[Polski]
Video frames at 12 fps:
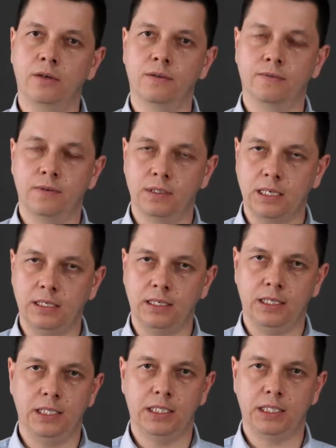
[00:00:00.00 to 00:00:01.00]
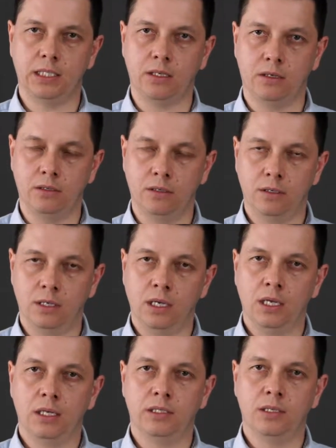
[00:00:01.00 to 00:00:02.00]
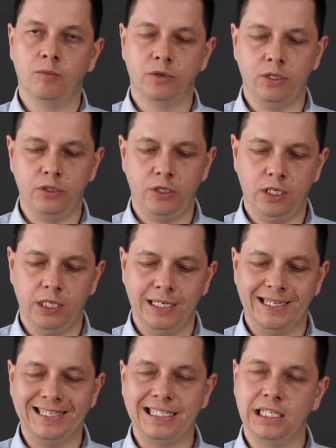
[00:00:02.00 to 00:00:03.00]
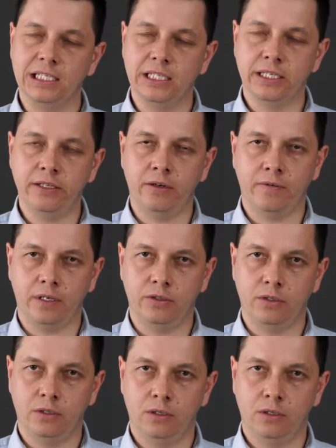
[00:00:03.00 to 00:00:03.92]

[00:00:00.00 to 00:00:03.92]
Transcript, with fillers: rozwiązania jest to, że możecie zrezygnować